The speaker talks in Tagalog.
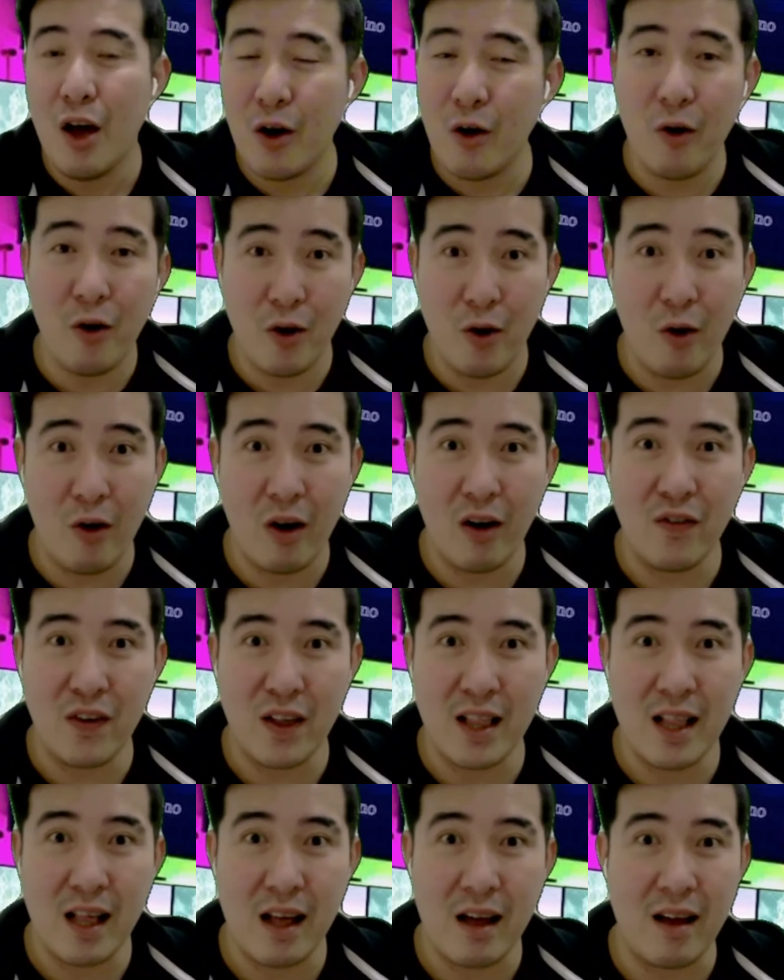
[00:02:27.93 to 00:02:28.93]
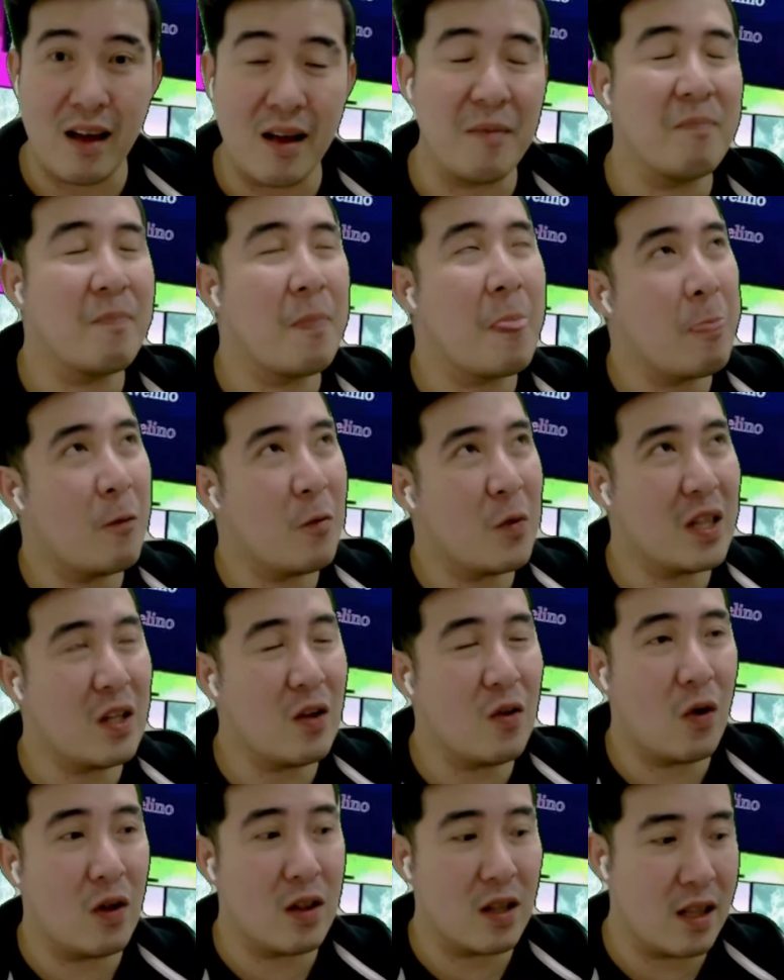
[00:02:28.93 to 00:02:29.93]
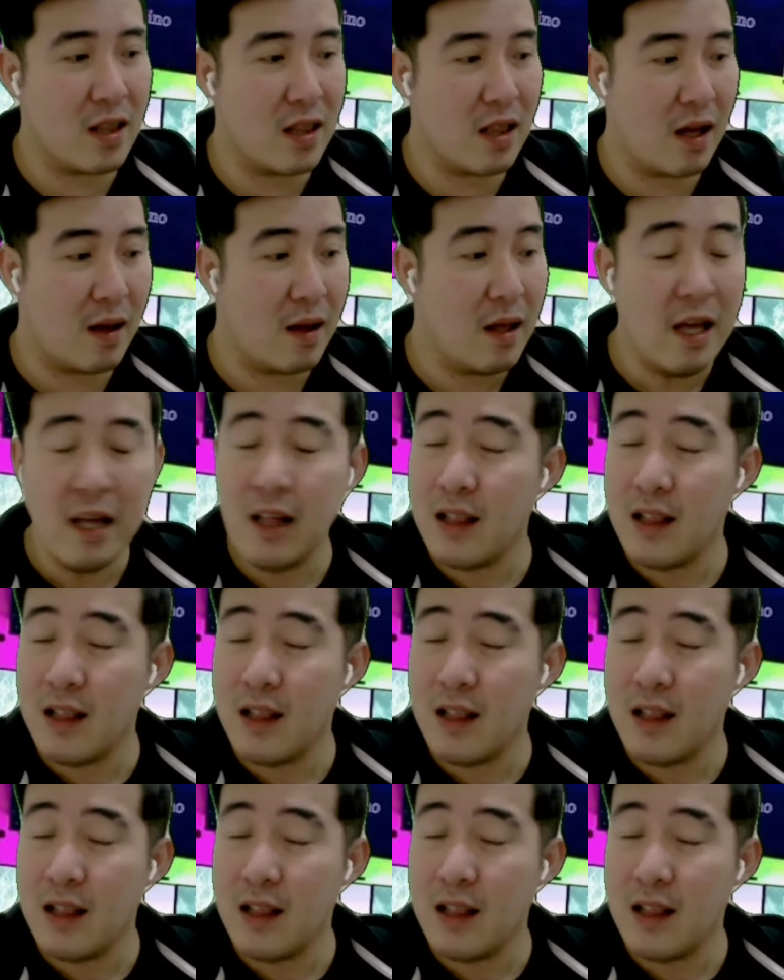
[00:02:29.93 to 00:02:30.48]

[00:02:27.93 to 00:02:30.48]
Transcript: choreography sa what do you call this, sa,